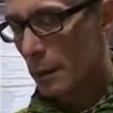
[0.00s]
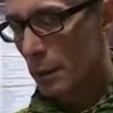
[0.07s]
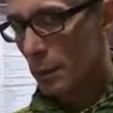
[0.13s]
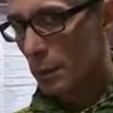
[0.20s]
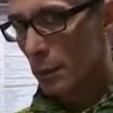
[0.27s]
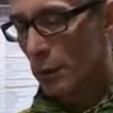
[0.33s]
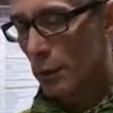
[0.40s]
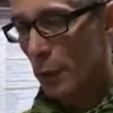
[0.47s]
ou
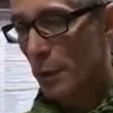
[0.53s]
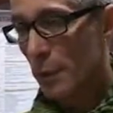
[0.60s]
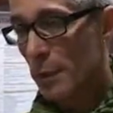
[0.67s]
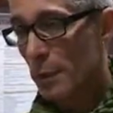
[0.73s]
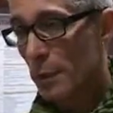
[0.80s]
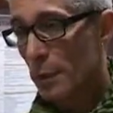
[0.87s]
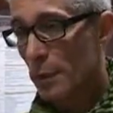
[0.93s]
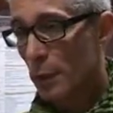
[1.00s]
de uma forma
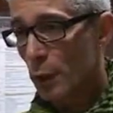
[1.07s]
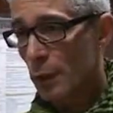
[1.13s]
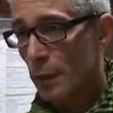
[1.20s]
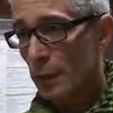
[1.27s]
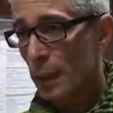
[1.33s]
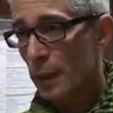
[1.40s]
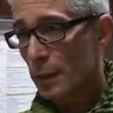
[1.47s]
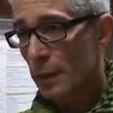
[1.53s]
mais
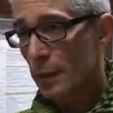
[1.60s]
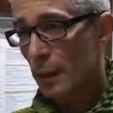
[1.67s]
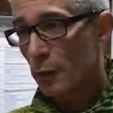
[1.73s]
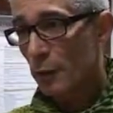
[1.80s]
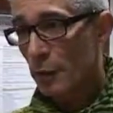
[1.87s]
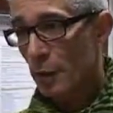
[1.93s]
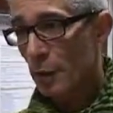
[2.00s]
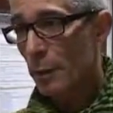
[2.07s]
ambiciosa, está a tentar
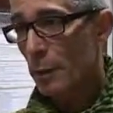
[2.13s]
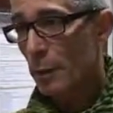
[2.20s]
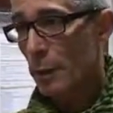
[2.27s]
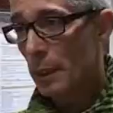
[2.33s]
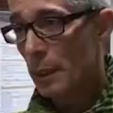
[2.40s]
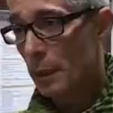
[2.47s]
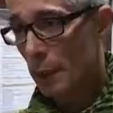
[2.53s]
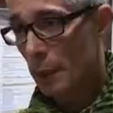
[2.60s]
fazer a
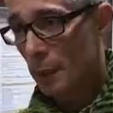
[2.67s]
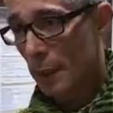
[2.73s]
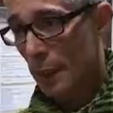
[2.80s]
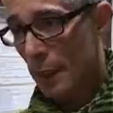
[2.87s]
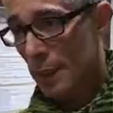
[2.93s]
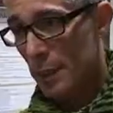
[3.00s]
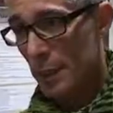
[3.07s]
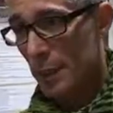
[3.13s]
primeira
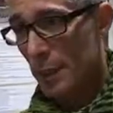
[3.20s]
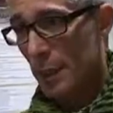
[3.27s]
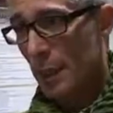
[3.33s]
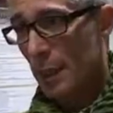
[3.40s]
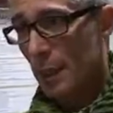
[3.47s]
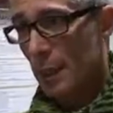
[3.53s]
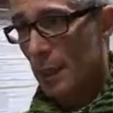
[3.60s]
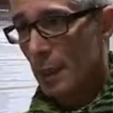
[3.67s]
longa-metragem
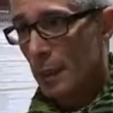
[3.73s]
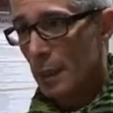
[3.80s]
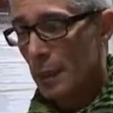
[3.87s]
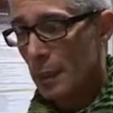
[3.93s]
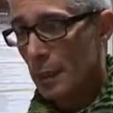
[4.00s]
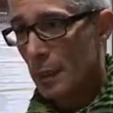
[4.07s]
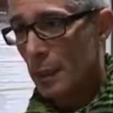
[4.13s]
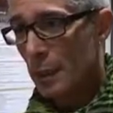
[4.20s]

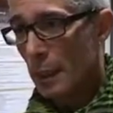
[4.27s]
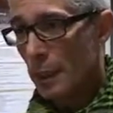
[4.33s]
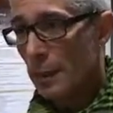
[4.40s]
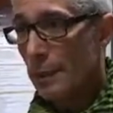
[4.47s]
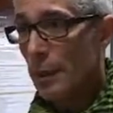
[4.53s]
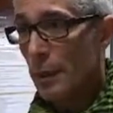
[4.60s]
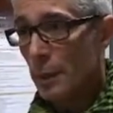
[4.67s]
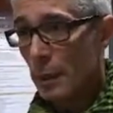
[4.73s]
em
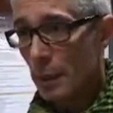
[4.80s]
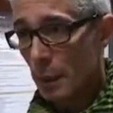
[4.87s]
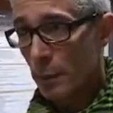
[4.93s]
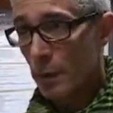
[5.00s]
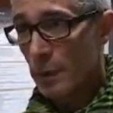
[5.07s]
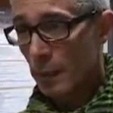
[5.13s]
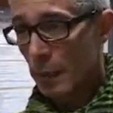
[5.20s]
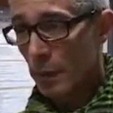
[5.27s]
cinema de
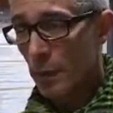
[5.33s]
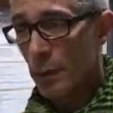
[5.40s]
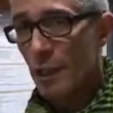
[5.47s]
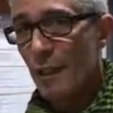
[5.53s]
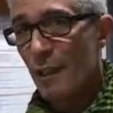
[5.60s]
animação,